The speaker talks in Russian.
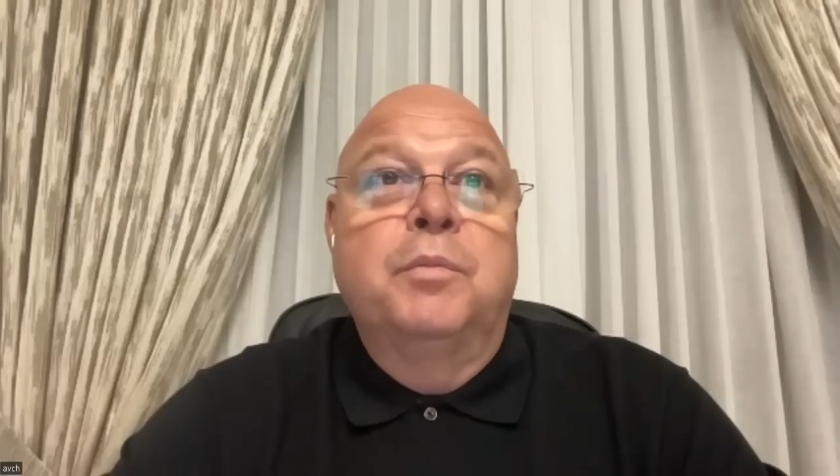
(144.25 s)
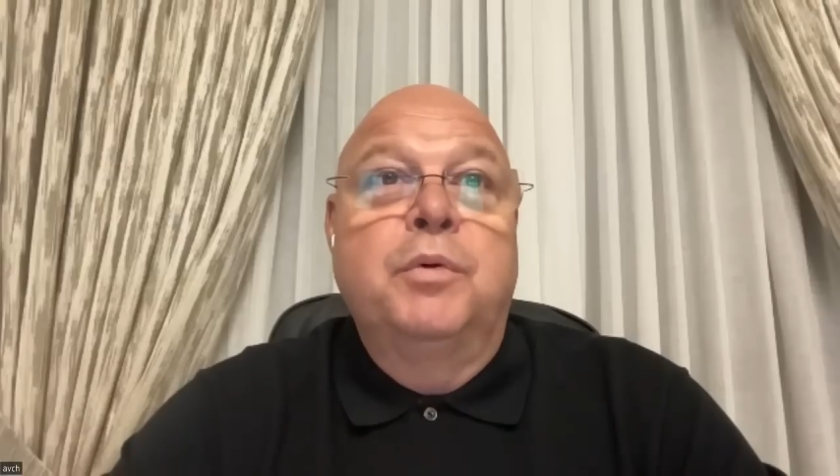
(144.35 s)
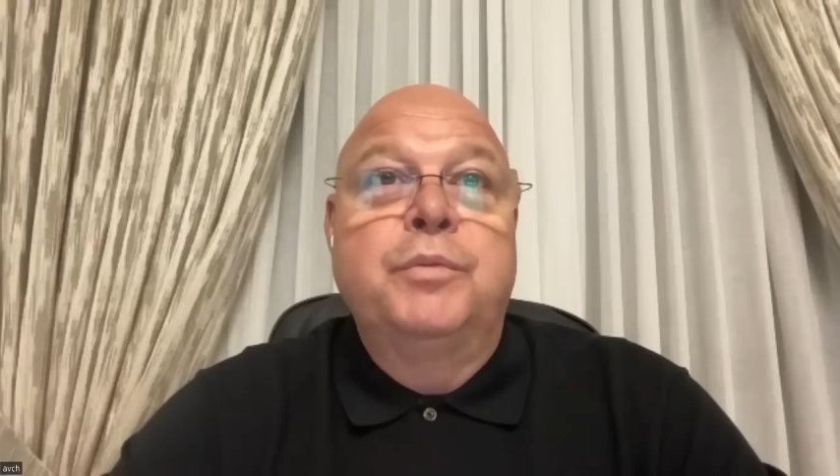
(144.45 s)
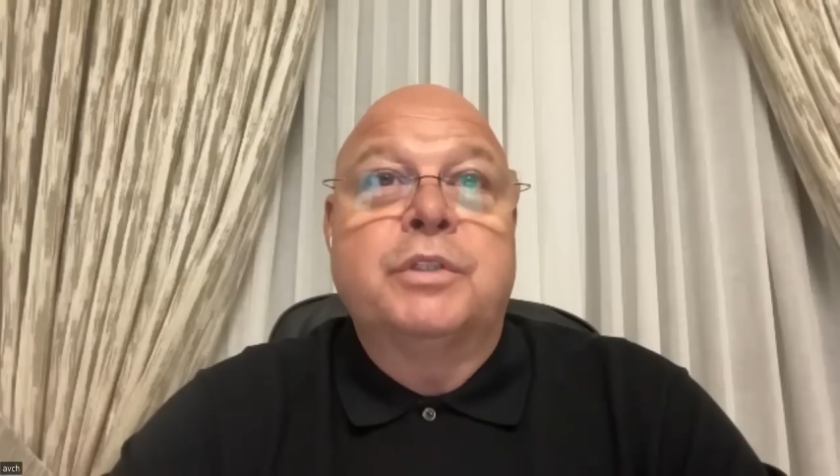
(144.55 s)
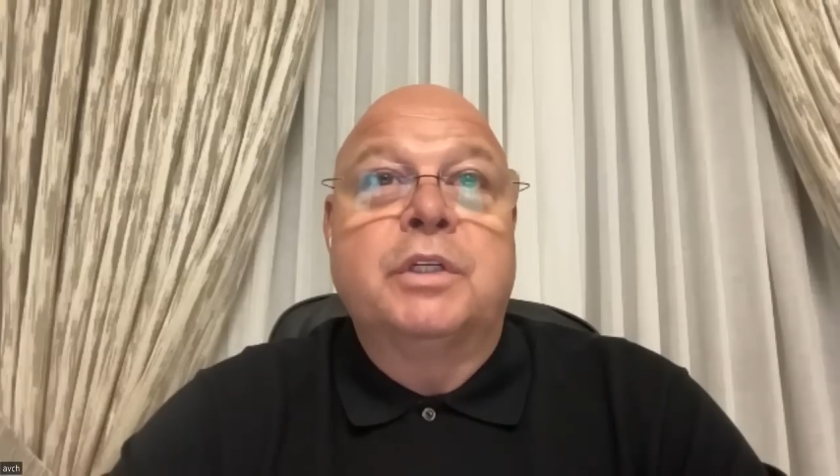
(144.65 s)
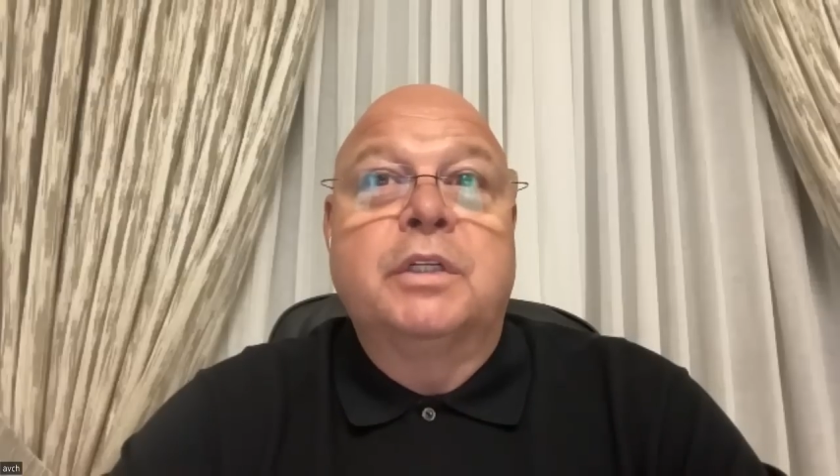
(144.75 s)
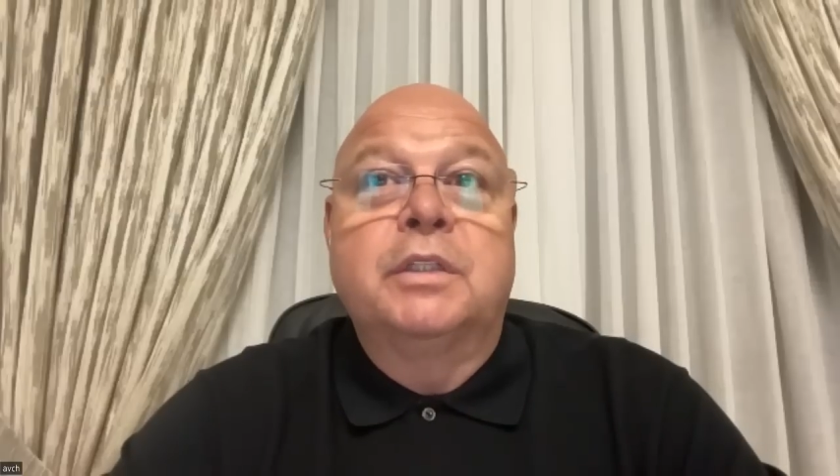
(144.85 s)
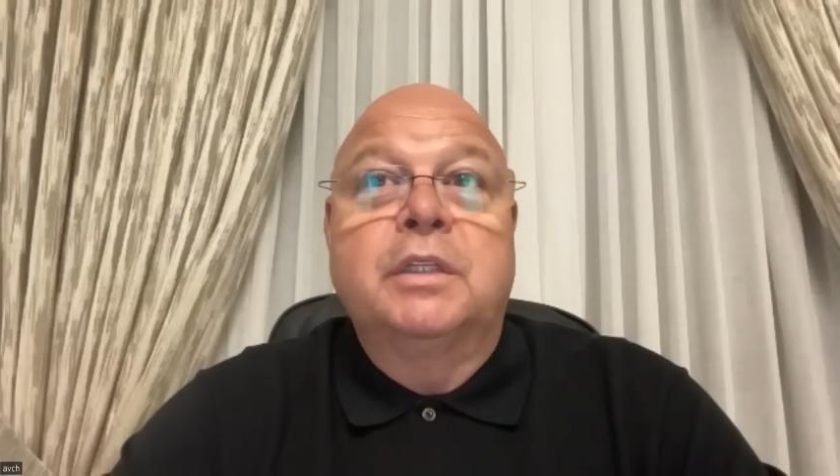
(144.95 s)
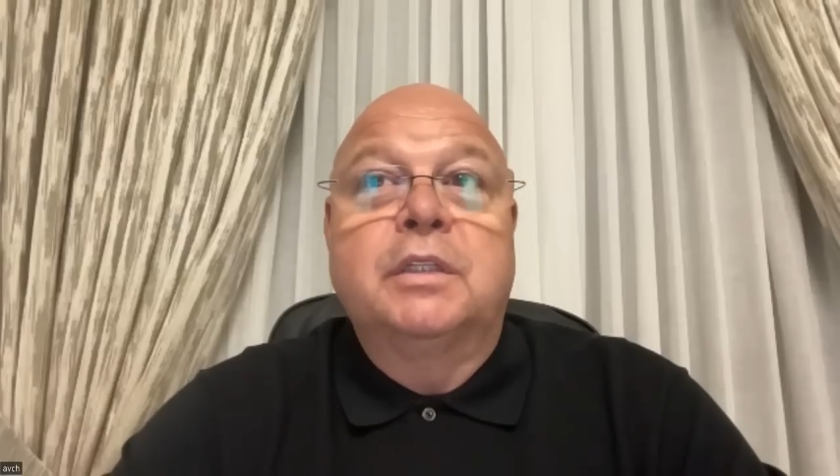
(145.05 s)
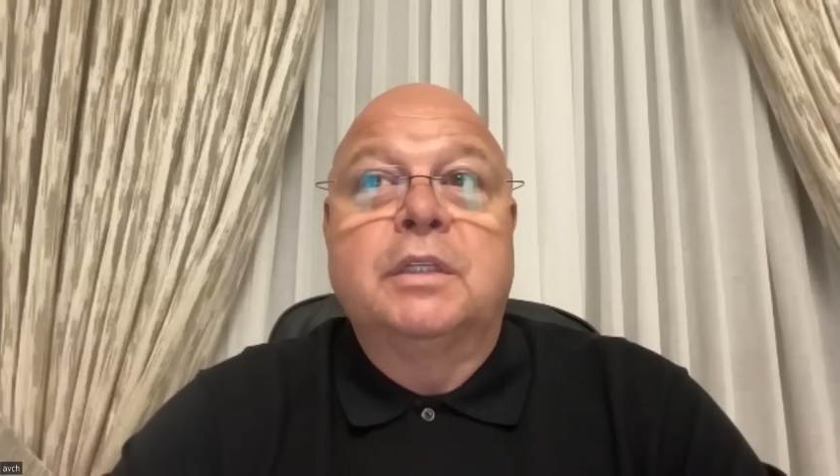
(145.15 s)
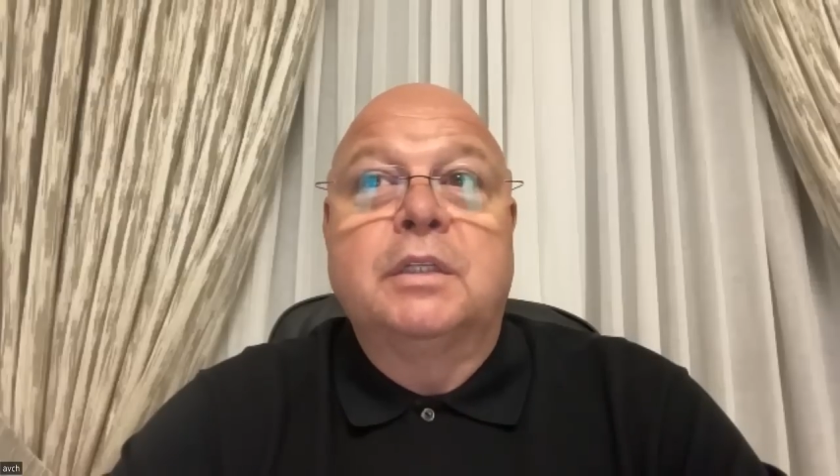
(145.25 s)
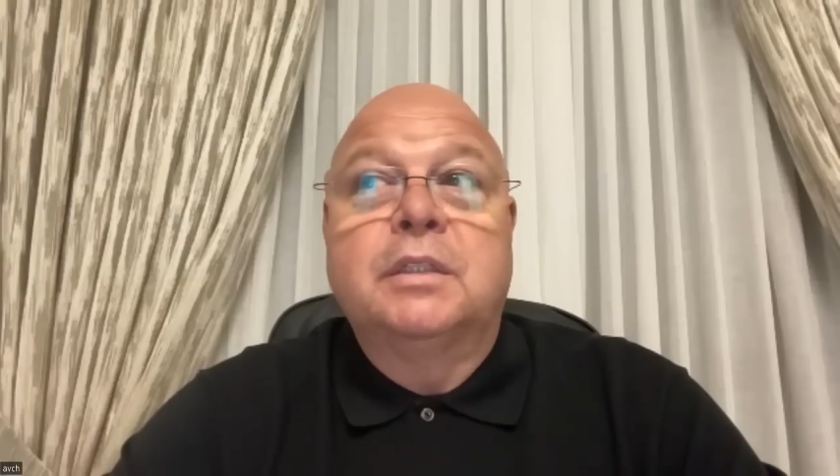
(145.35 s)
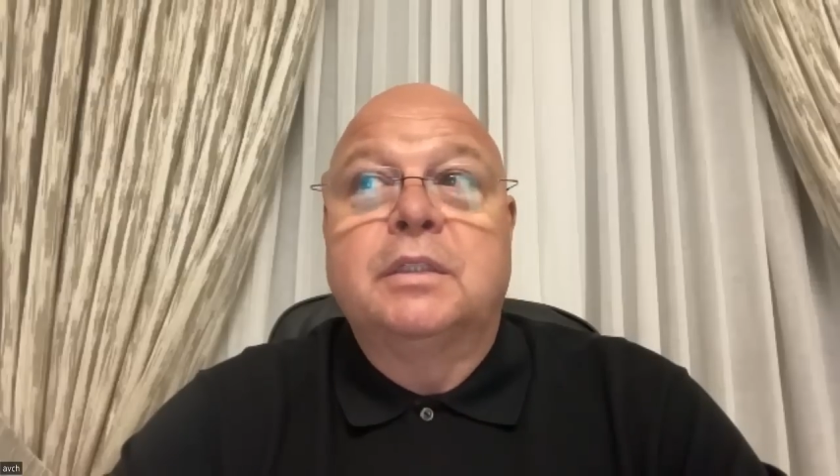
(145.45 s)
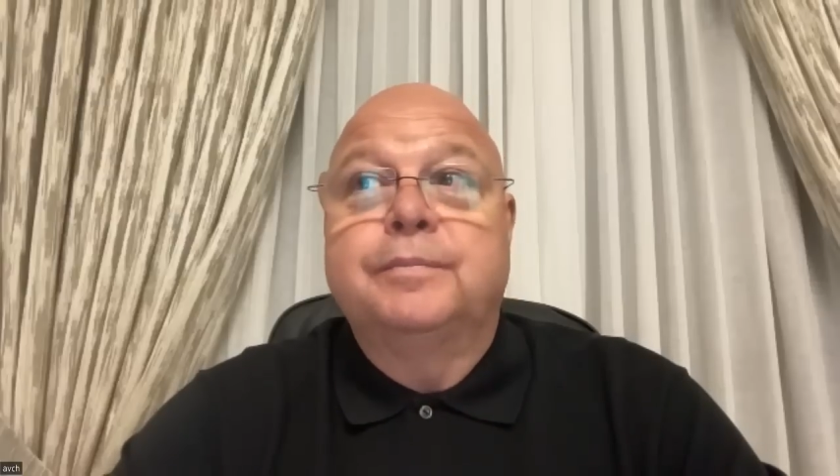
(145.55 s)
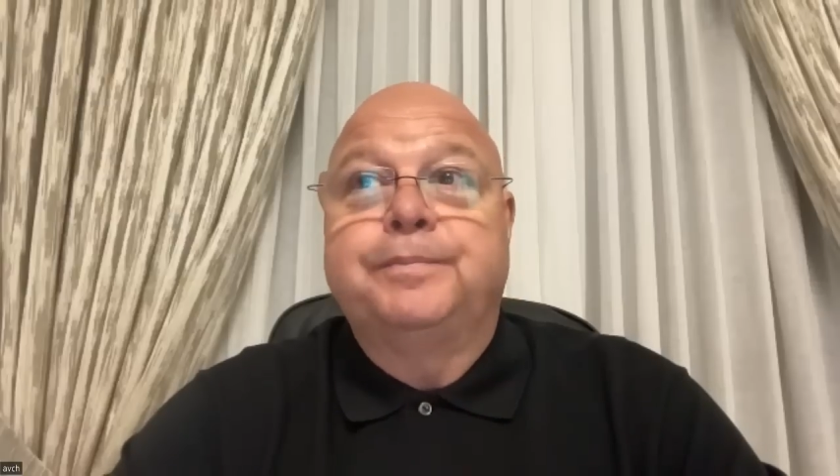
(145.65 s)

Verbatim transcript: помнишь, как этот... Э,